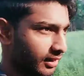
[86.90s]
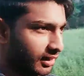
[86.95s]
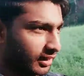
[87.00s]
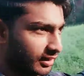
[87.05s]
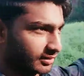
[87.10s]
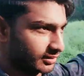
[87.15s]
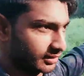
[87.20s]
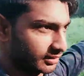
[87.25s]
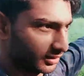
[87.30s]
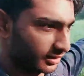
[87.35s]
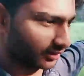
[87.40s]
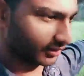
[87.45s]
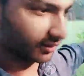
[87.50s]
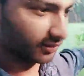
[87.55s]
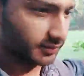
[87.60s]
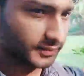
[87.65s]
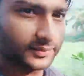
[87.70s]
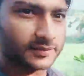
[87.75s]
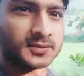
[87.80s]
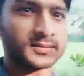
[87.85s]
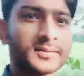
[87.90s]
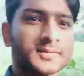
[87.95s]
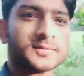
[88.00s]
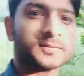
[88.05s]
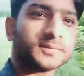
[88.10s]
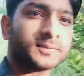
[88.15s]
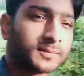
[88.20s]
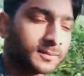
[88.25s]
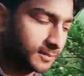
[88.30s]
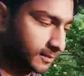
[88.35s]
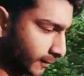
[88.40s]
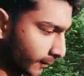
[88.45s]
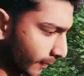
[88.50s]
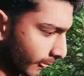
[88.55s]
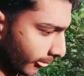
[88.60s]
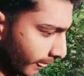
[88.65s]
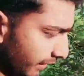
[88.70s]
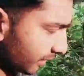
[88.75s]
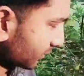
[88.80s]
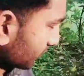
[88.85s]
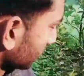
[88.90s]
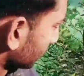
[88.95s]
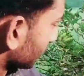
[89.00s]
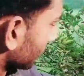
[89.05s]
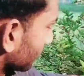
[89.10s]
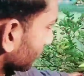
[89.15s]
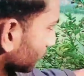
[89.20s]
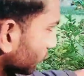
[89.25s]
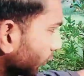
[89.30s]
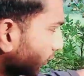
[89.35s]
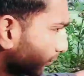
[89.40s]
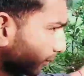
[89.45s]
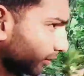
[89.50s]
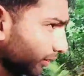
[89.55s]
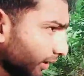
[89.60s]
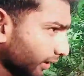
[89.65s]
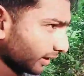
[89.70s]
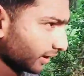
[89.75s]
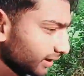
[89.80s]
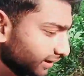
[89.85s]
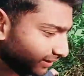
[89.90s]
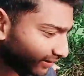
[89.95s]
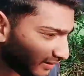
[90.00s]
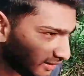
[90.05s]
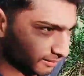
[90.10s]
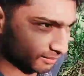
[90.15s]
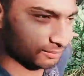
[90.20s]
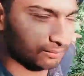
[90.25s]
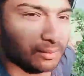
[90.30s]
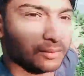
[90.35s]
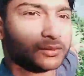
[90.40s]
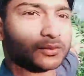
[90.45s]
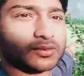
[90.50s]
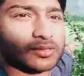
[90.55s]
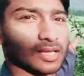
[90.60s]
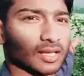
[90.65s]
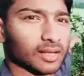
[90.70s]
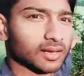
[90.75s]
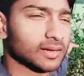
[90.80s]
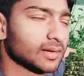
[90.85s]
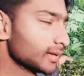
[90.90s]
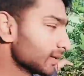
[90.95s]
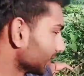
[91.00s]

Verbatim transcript: लगा है देखिए इसमें नींबू फड़ा है अंदर में बहुत सारा